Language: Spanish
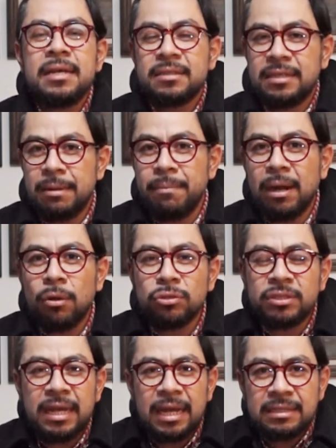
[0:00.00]
Sin embargo,
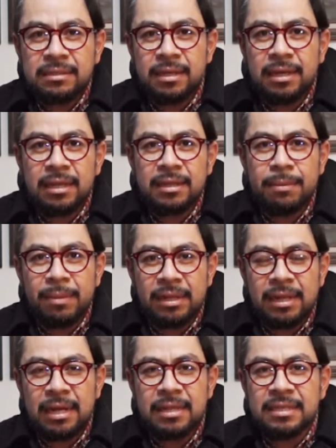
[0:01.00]
se hace de
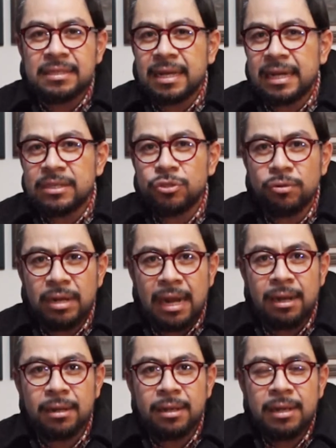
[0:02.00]
manera
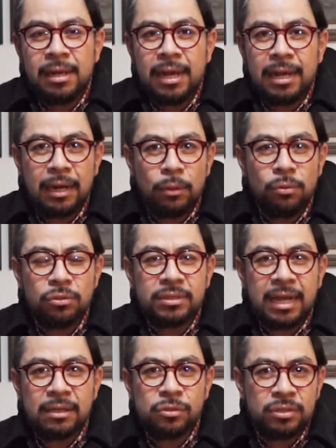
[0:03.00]
discrecional. En algunos
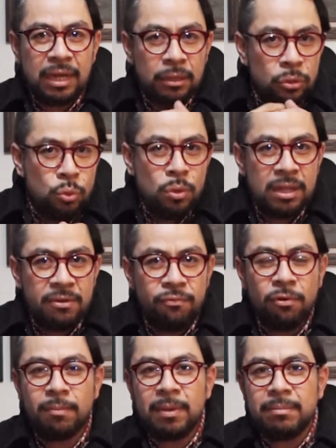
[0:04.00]
casos actúa de
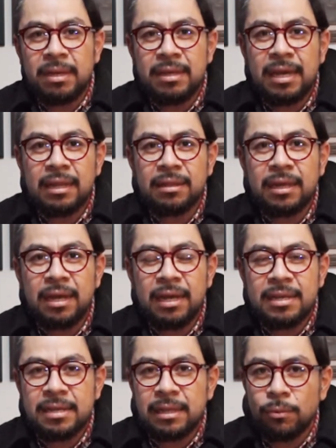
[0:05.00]
forma
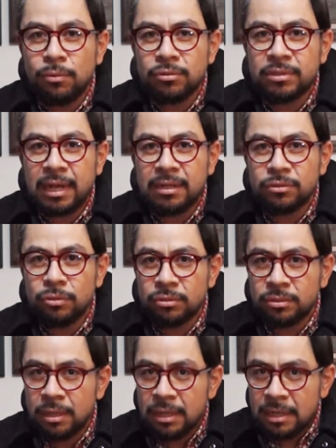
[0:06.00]
inmediata y en algunos
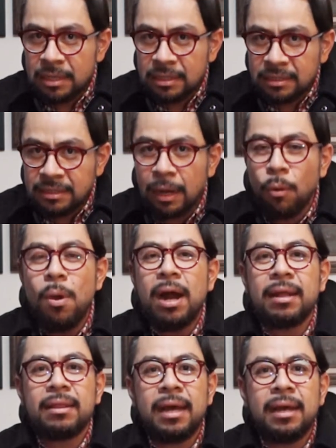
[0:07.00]
casos se
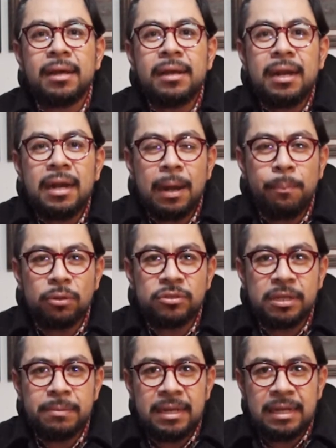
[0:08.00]
guarda la
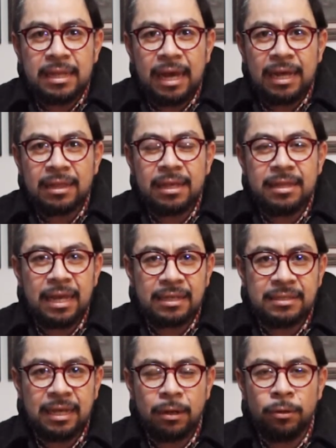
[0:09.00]
posibilidad de
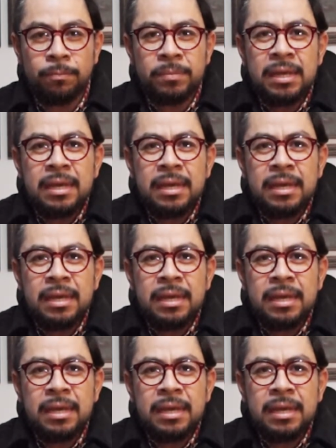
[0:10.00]
hacerlo.